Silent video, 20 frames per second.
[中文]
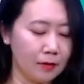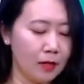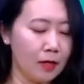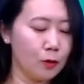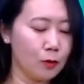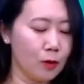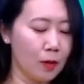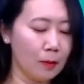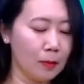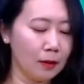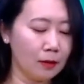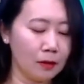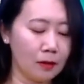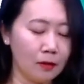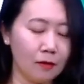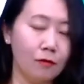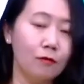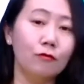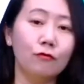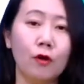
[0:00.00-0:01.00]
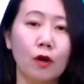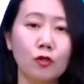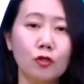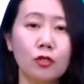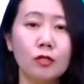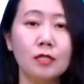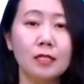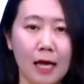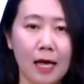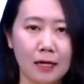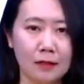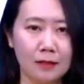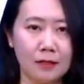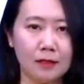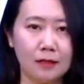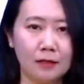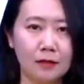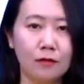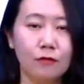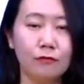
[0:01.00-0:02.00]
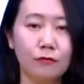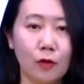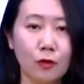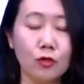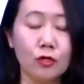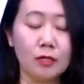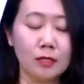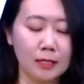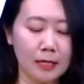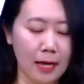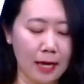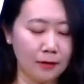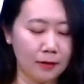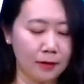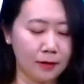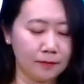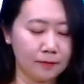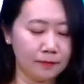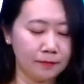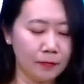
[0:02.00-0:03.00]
算命的人，fortune teller，fortune teller。